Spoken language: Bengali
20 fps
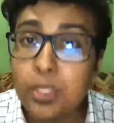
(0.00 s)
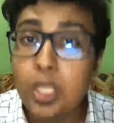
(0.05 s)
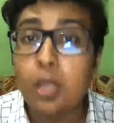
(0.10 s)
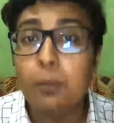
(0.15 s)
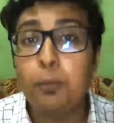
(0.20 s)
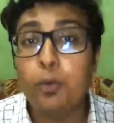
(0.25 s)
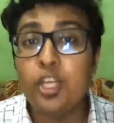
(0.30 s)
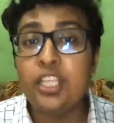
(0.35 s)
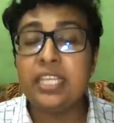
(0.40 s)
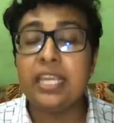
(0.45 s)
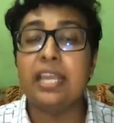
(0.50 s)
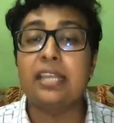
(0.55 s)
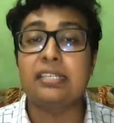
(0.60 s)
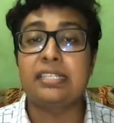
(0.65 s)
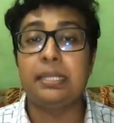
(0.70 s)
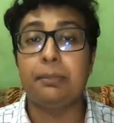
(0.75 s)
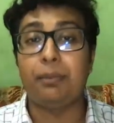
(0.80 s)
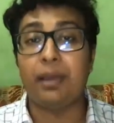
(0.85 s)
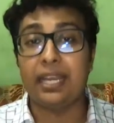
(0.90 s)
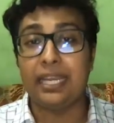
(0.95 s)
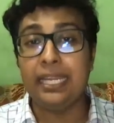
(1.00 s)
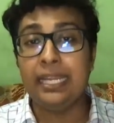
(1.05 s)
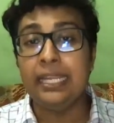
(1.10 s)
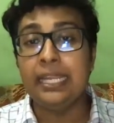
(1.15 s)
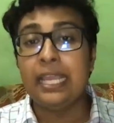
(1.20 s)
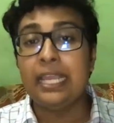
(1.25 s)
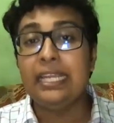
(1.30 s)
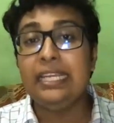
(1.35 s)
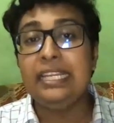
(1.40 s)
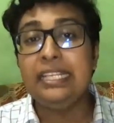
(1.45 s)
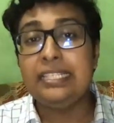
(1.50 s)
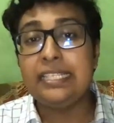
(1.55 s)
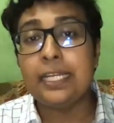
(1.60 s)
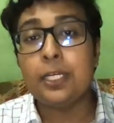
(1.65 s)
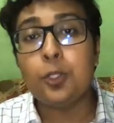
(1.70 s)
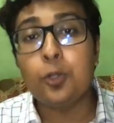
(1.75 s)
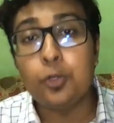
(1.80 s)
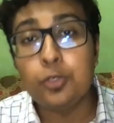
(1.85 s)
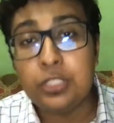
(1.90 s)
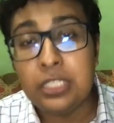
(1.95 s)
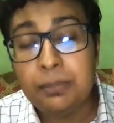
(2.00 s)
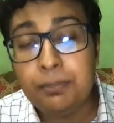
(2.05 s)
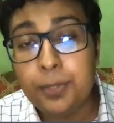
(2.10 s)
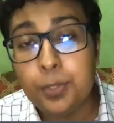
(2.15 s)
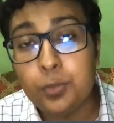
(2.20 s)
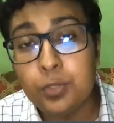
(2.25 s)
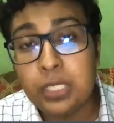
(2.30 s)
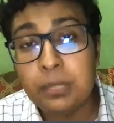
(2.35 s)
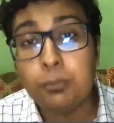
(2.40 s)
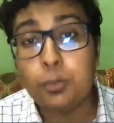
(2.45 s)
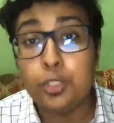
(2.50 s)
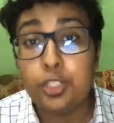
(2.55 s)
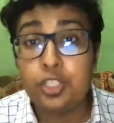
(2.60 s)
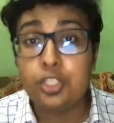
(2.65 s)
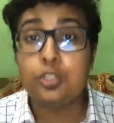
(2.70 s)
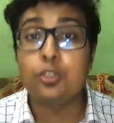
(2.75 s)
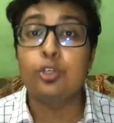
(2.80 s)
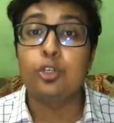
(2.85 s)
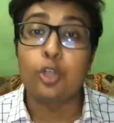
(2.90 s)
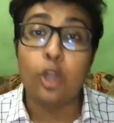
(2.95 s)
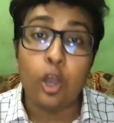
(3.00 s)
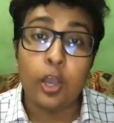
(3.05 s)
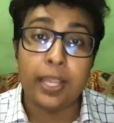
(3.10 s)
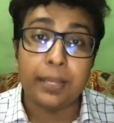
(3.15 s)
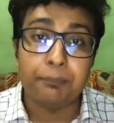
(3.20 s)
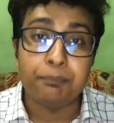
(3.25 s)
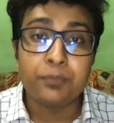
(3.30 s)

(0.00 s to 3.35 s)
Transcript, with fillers: পরীক্ষায় আসতে পারে নিচের কোনটি পিউরিনের বৈশিষ্ট্য নয়